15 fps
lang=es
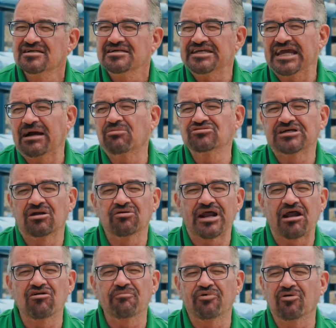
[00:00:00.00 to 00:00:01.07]
Llegamos a
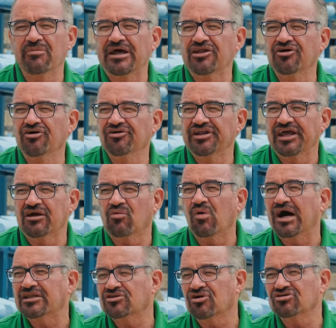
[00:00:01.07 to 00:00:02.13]
lograr un promedio de
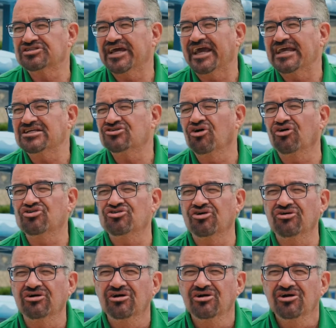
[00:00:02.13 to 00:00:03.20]
4, 6,
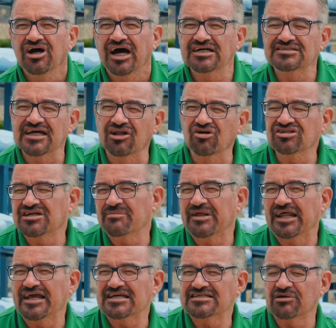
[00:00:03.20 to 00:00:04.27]
8, hasta 12
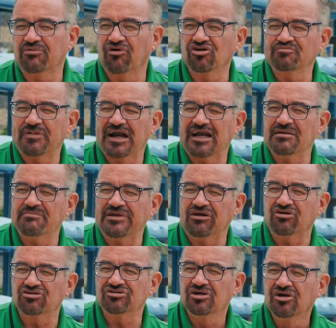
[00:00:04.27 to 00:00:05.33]
medallas en Juegos
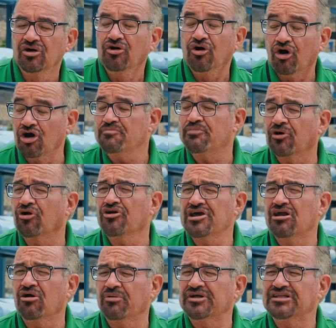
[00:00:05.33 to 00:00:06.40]
Paralímpicos. Hoy por hoy
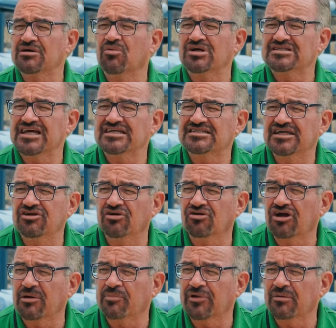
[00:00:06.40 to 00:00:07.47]
el objetivo es ese, yo creo
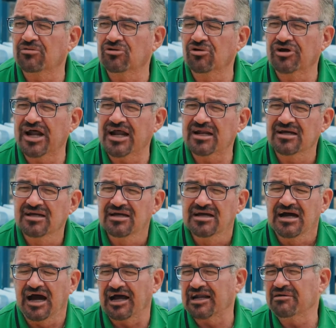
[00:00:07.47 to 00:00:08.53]
que podemos lograr
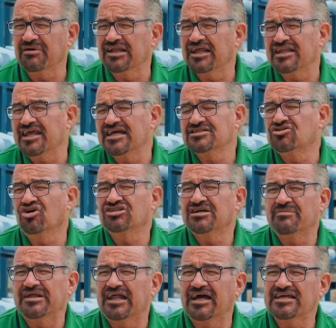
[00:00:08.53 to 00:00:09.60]
arriba de 10, 12
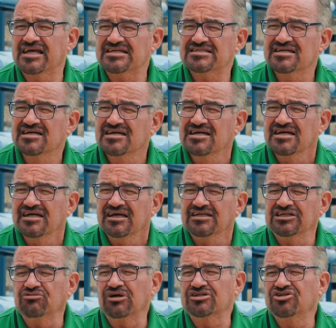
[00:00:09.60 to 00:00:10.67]
medallas,
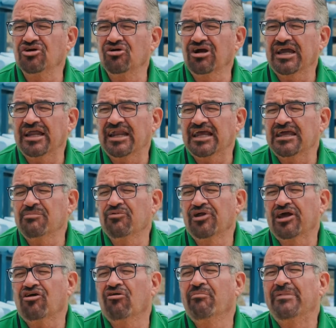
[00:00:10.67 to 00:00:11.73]
situación que el equipo
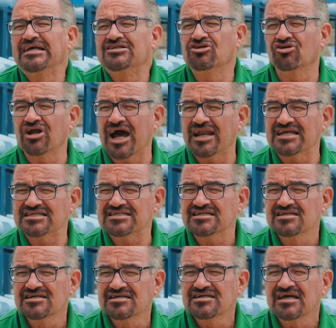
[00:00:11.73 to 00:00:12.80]
de convencionales
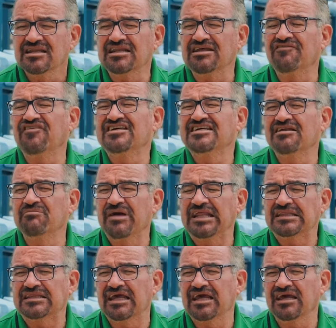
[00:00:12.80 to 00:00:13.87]

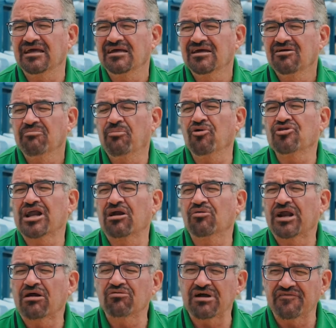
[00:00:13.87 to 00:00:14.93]
difícilmente podrá
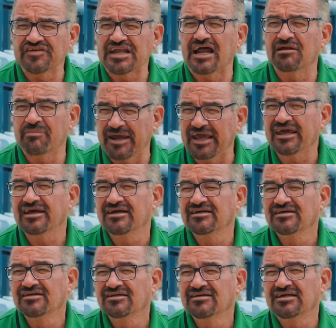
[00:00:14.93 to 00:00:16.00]
lograr una final B.
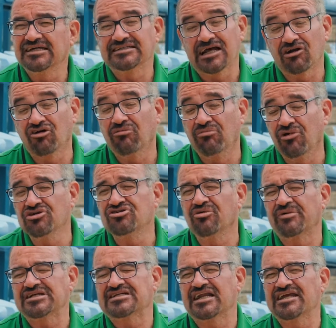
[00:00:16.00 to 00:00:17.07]
Es algo muy
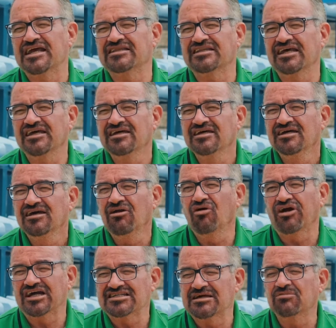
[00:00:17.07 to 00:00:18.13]
sobresaliente lo
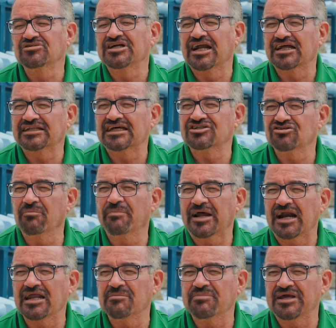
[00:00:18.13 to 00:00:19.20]
que hacemos en la natación
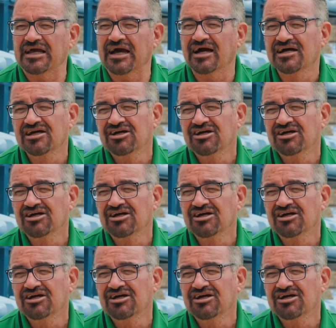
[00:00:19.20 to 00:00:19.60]
paralímpica.